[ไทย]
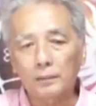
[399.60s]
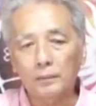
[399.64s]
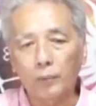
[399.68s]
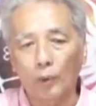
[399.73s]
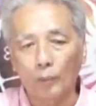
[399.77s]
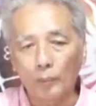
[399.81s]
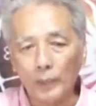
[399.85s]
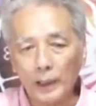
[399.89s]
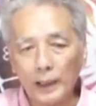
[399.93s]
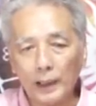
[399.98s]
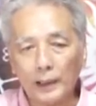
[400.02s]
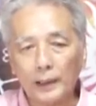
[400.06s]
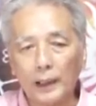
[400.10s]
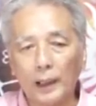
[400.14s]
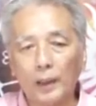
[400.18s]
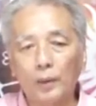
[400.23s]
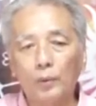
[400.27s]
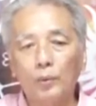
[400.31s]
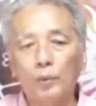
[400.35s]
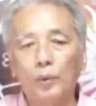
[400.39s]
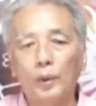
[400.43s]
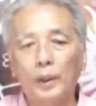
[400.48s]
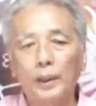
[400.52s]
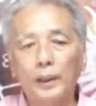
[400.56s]
ผมไม่ได้แสง
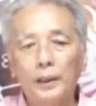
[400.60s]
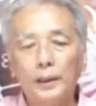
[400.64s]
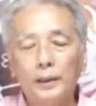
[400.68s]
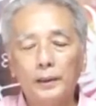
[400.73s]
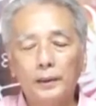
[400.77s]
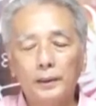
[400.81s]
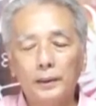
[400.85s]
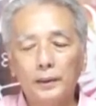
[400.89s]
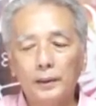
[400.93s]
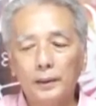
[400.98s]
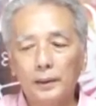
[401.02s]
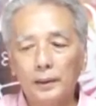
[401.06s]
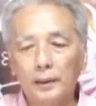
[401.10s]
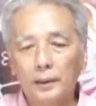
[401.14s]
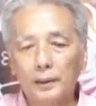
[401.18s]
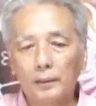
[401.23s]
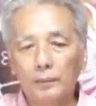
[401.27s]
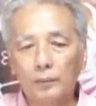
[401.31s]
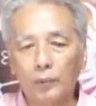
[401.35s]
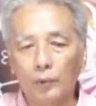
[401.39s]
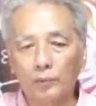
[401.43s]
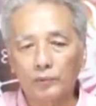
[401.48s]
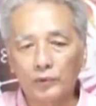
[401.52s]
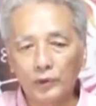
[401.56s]
หวย
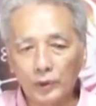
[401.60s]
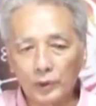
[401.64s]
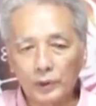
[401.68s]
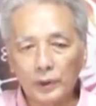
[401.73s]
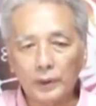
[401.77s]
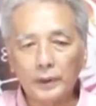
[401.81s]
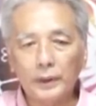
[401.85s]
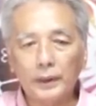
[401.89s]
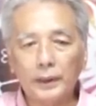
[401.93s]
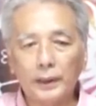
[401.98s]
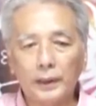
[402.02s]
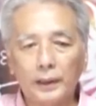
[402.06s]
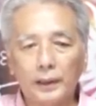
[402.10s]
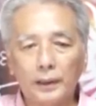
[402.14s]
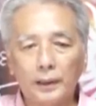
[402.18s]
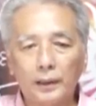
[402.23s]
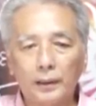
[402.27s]
ผมซื้อลอตเตอรี่